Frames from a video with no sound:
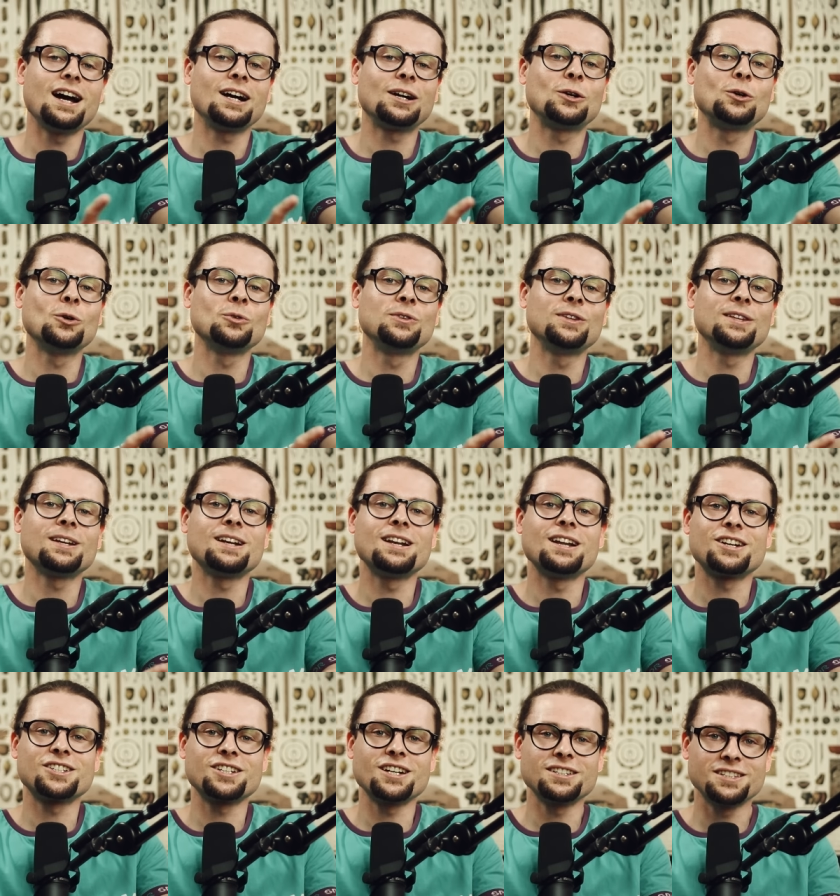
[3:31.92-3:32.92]
à côté de
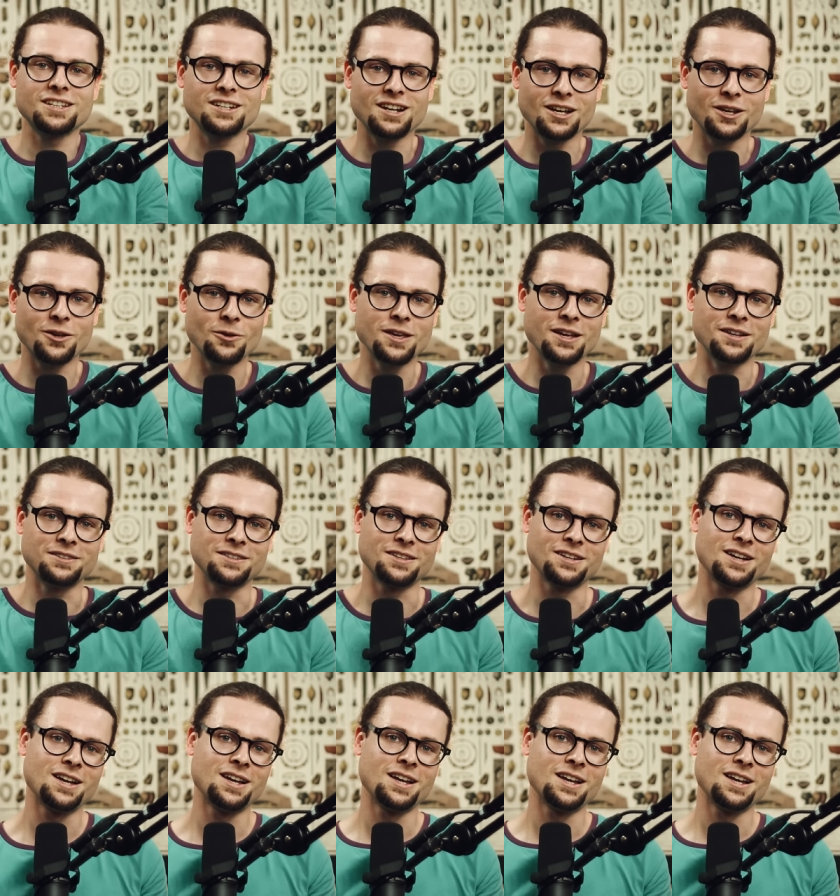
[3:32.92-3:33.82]
la chasse et de la cueillette.